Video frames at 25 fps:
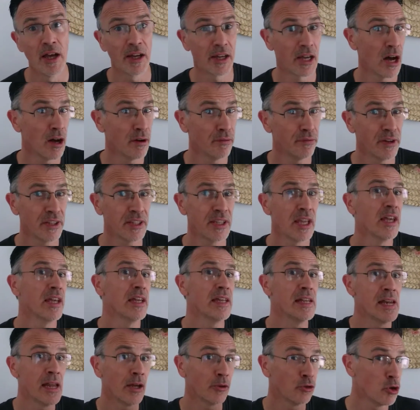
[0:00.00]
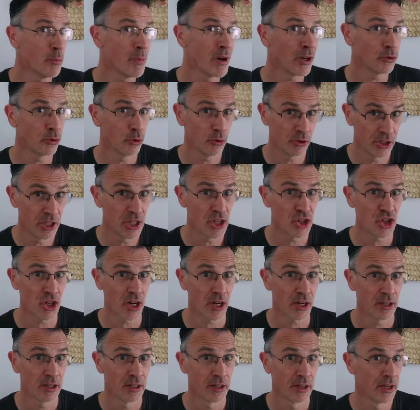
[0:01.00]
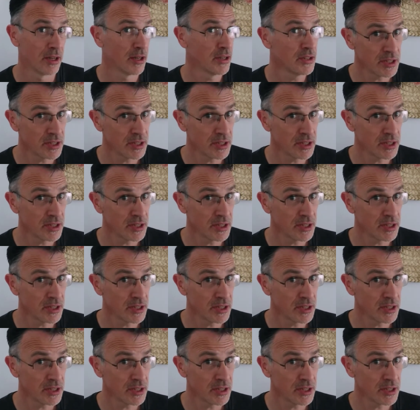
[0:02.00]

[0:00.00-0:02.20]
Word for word: car en fait, ils la demandent déjà.